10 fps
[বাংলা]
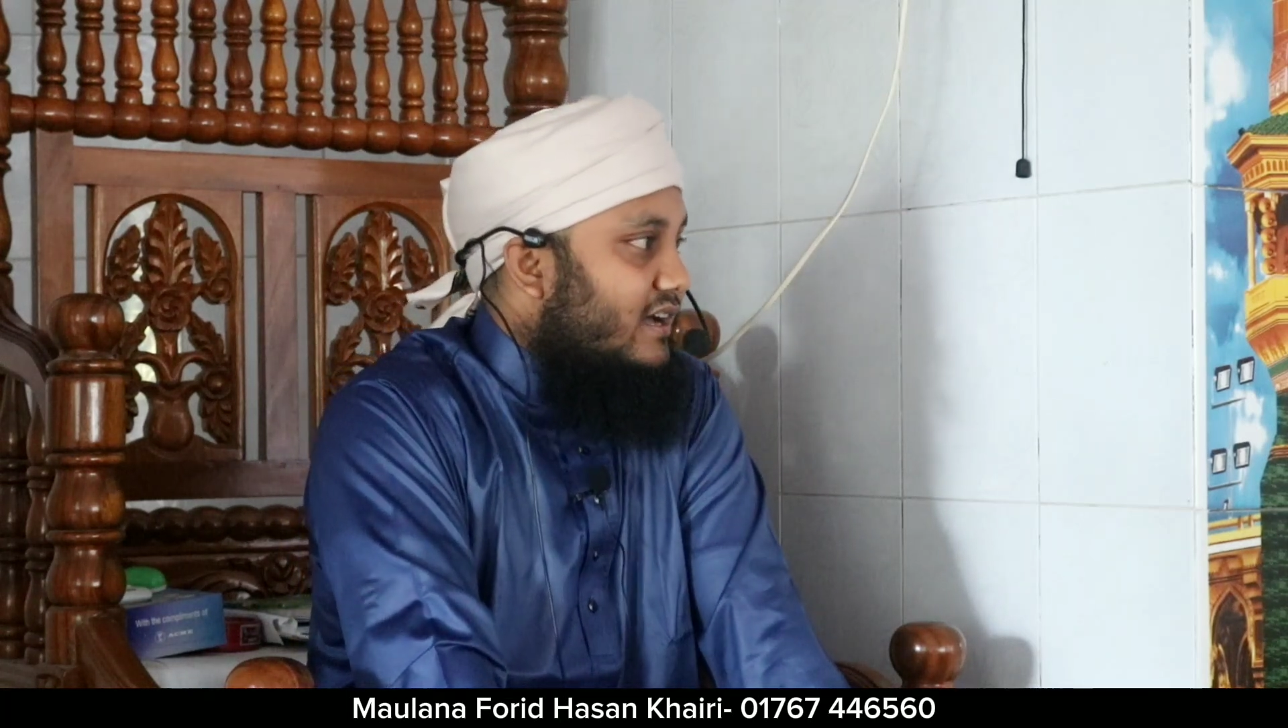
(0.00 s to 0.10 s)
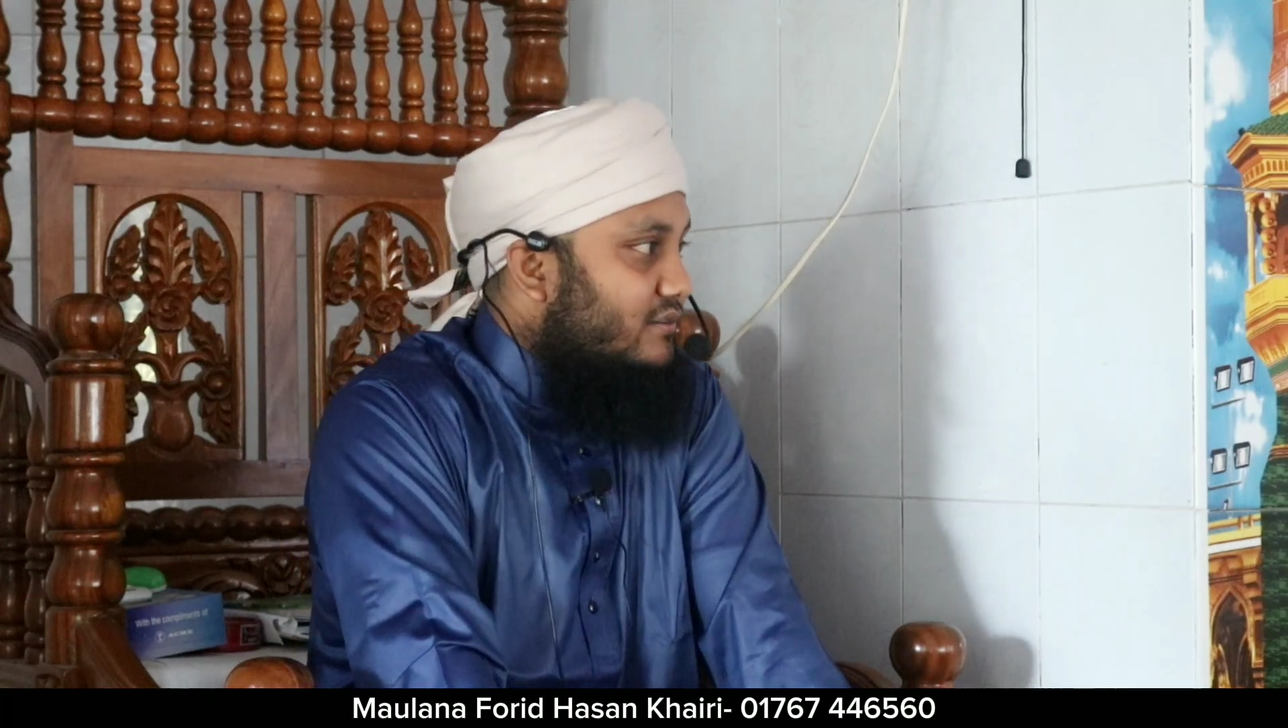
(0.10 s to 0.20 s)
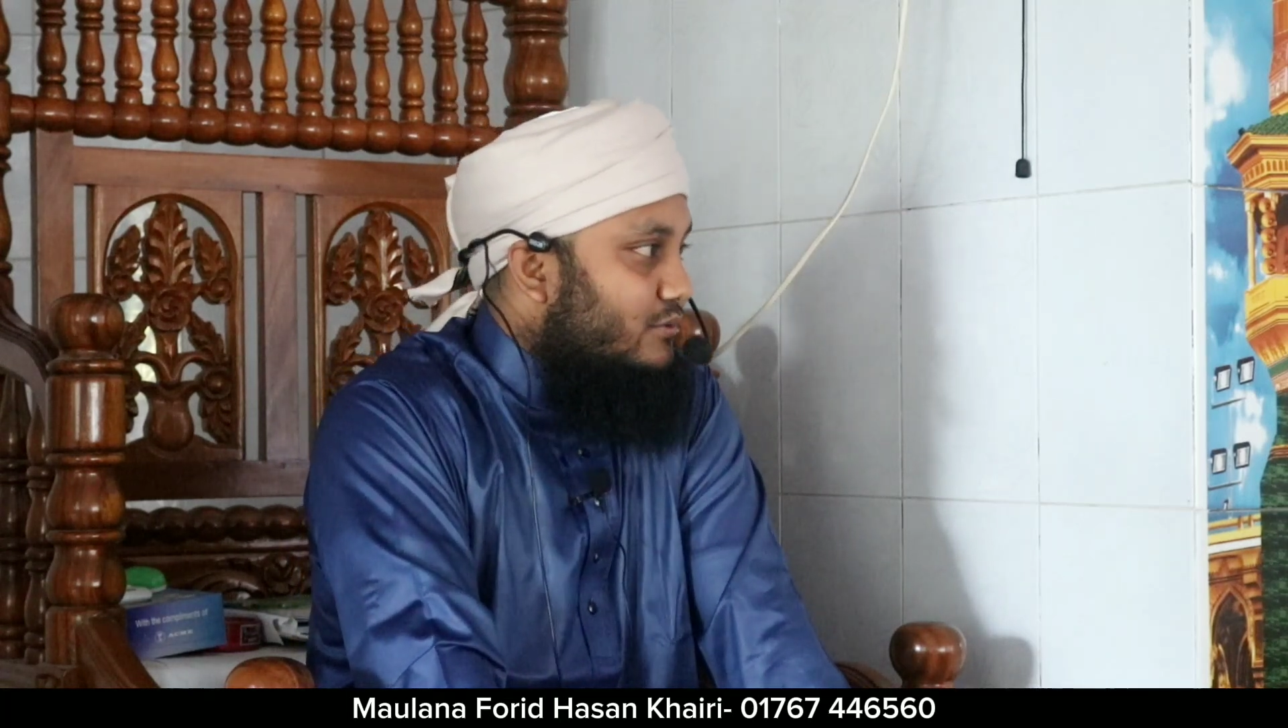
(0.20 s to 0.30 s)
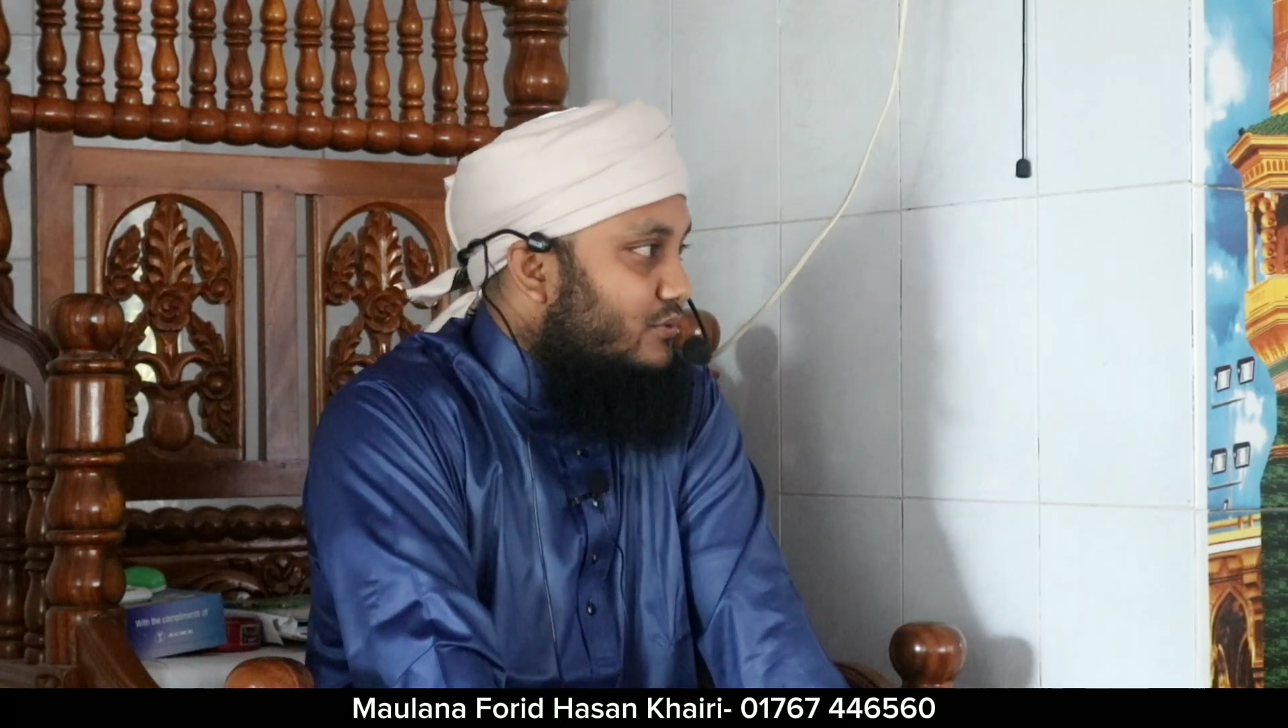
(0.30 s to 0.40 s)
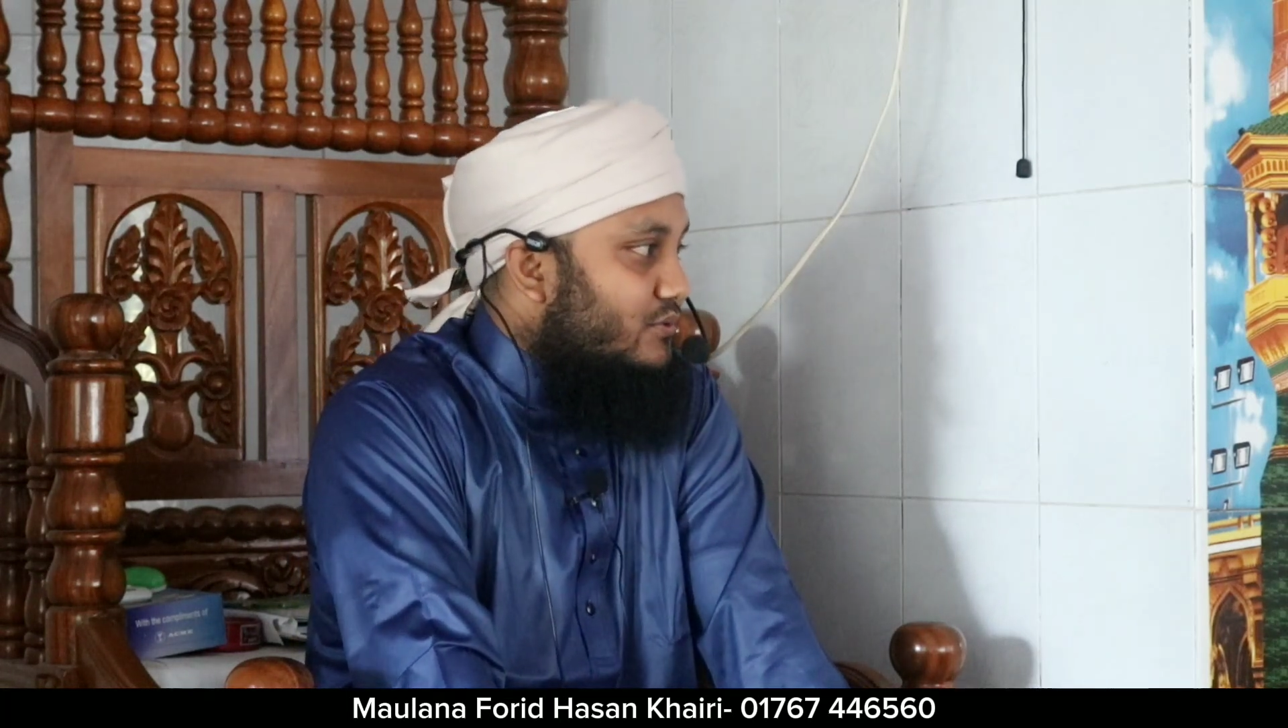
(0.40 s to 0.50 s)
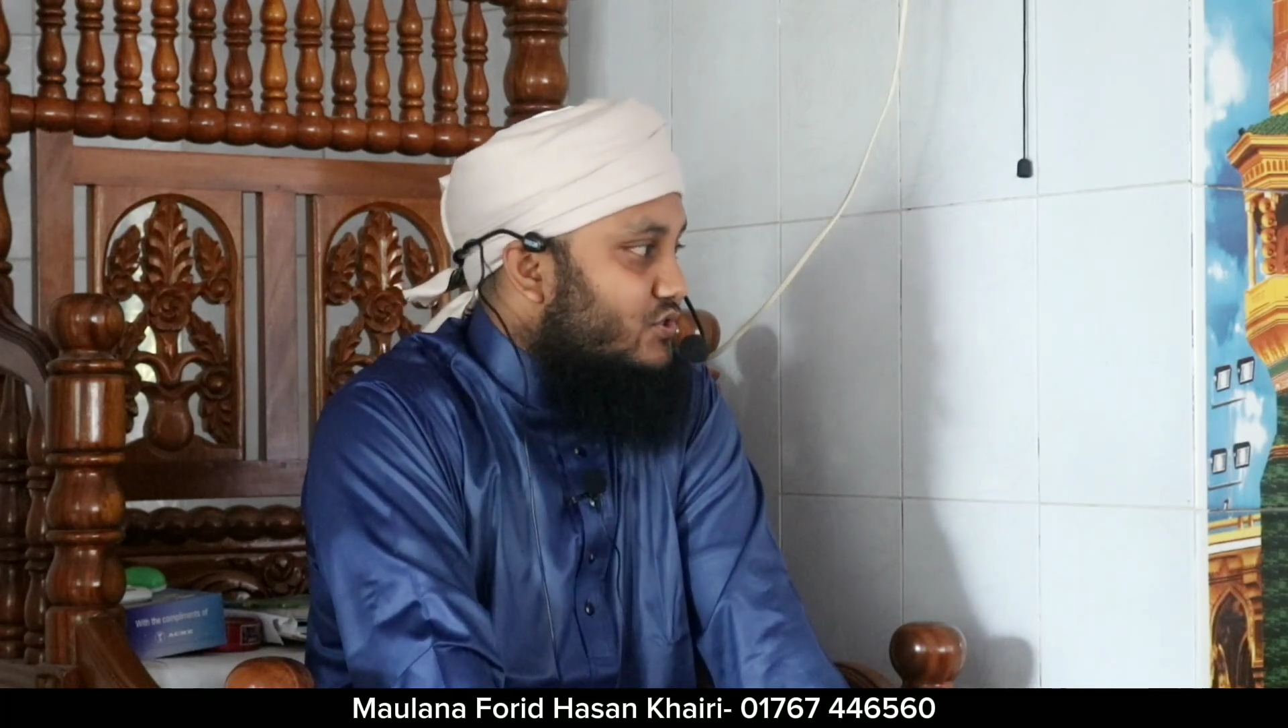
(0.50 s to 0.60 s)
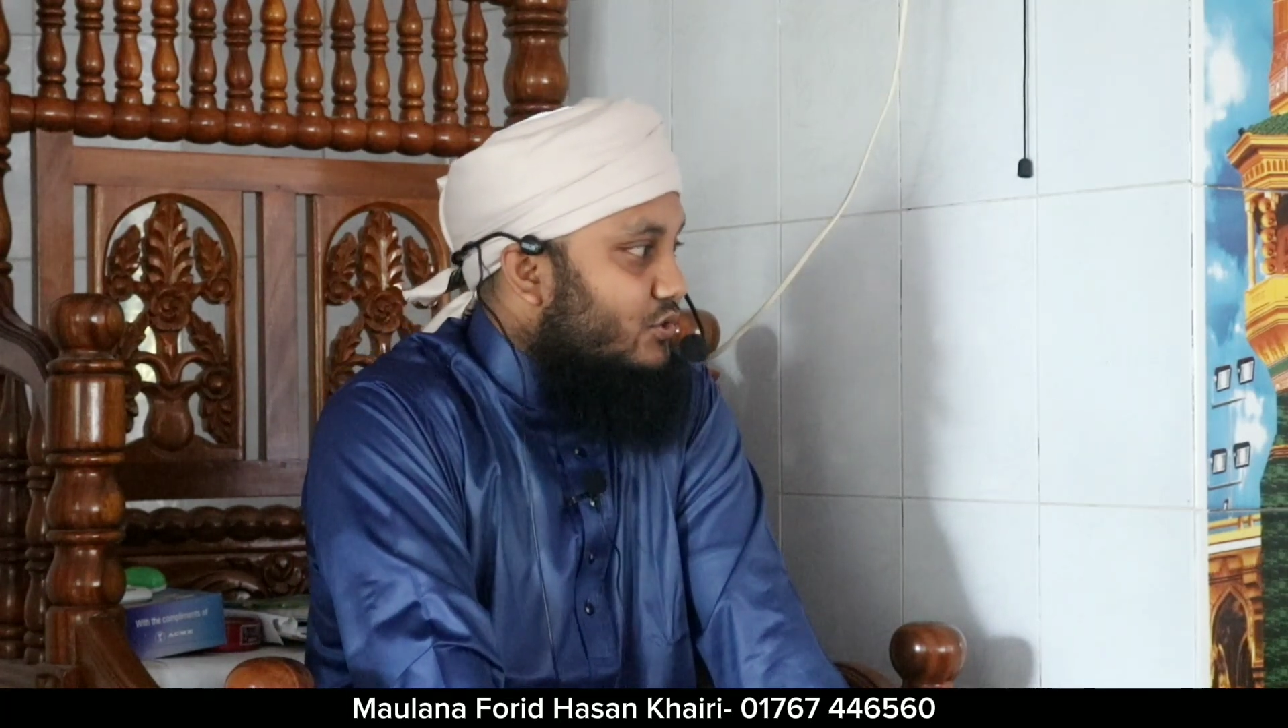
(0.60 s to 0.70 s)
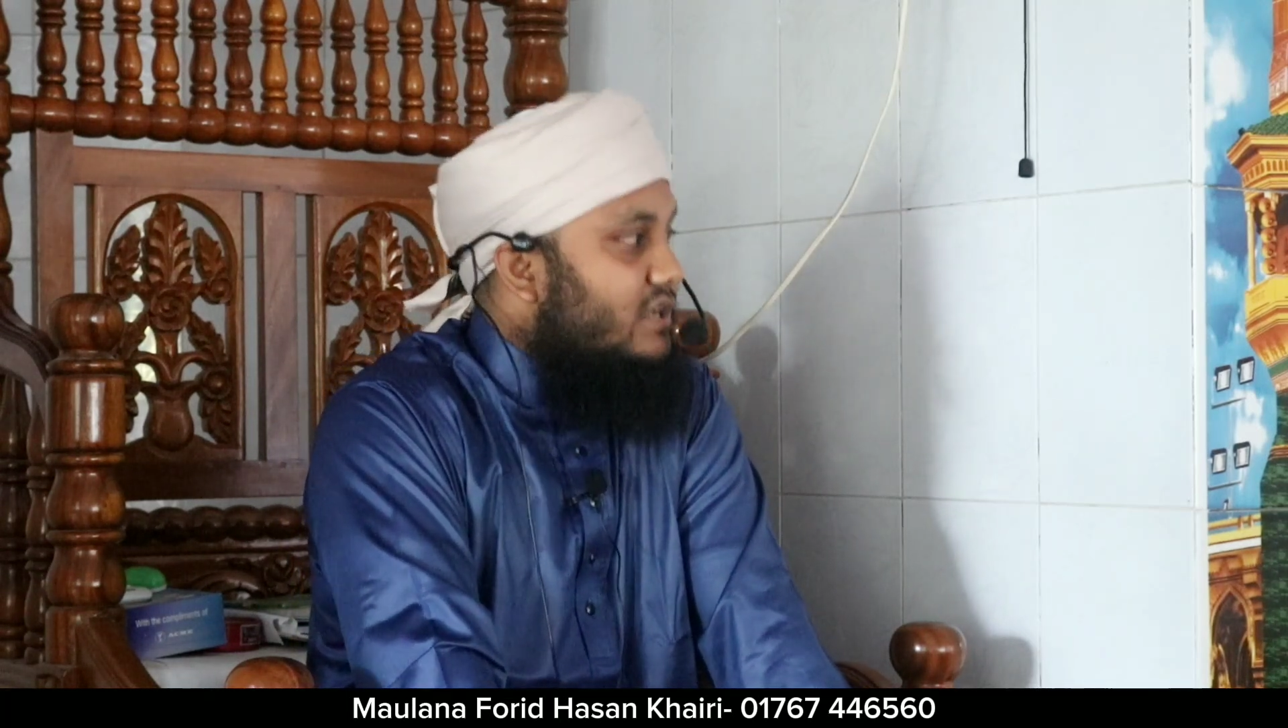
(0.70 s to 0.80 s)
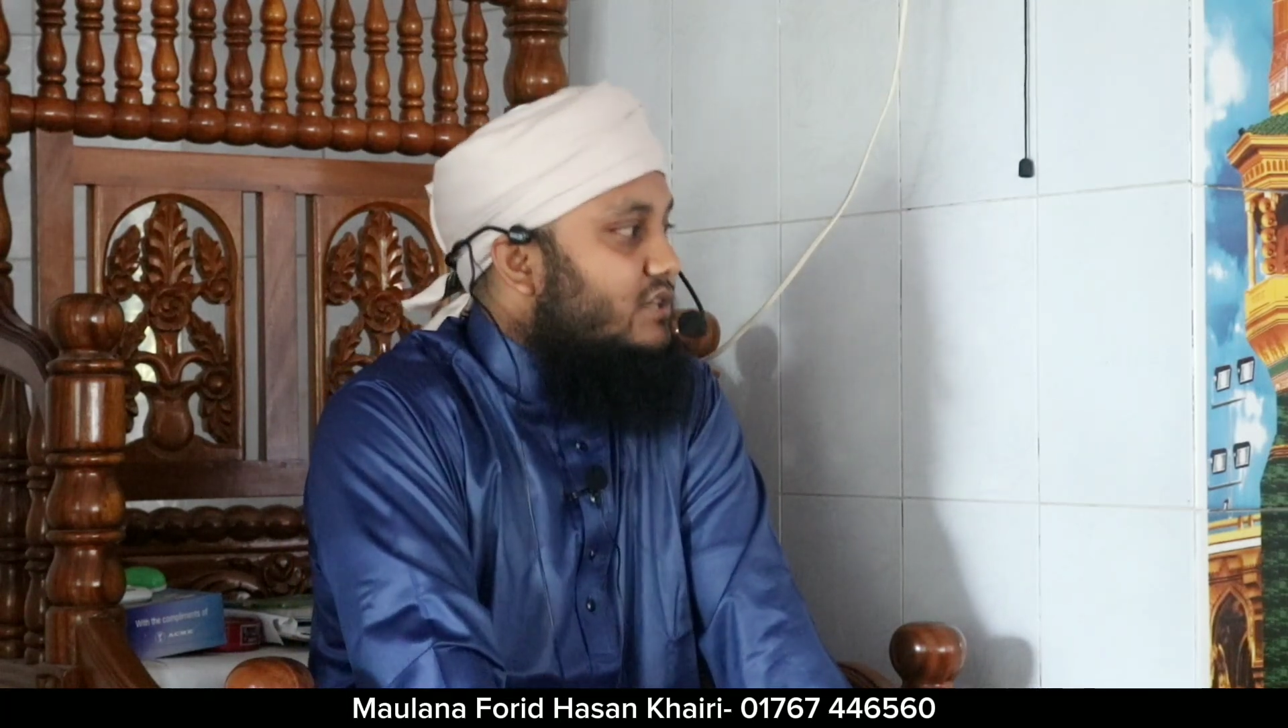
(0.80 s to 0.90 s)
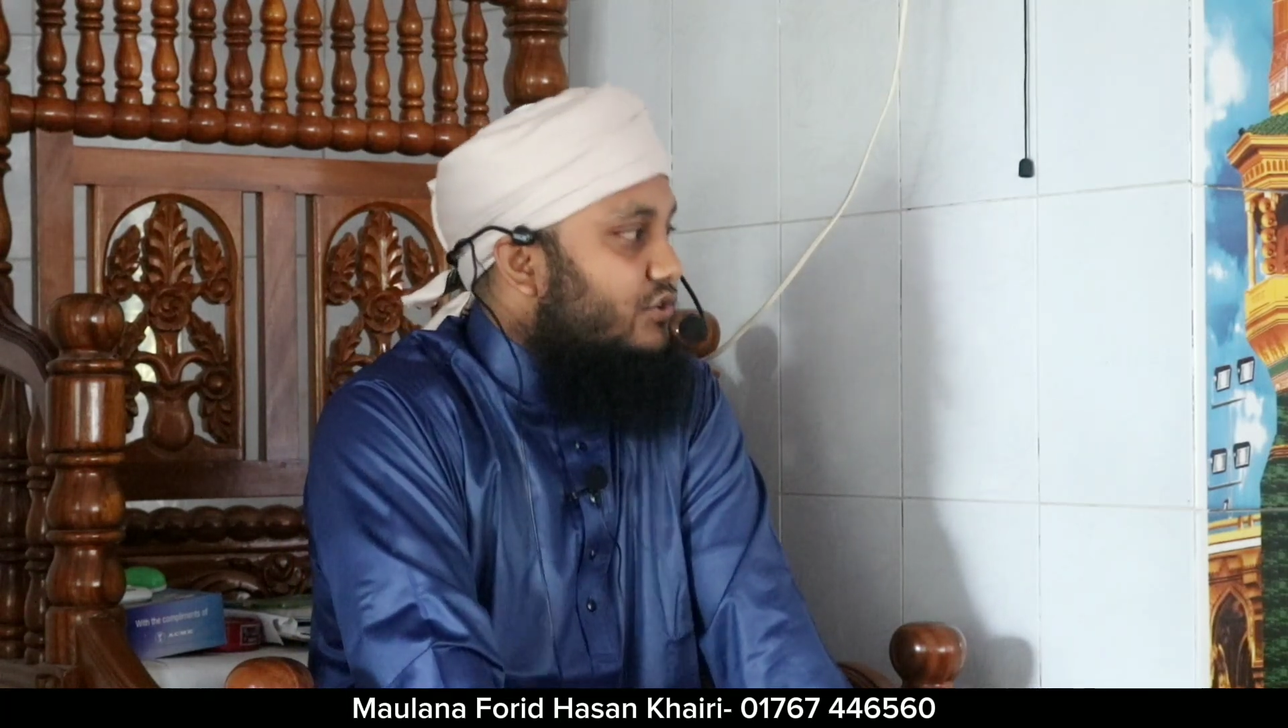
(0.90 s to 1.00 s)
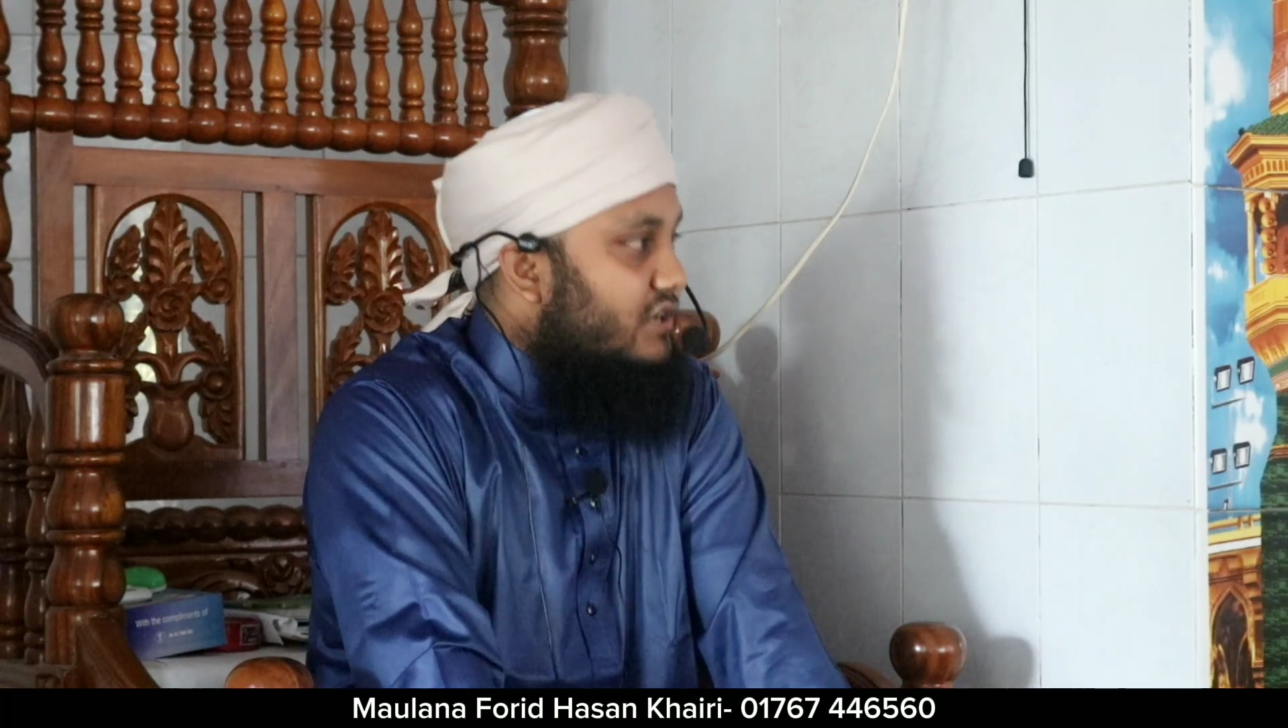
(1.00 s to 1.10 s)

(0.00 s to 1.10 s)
আনহু শহীদ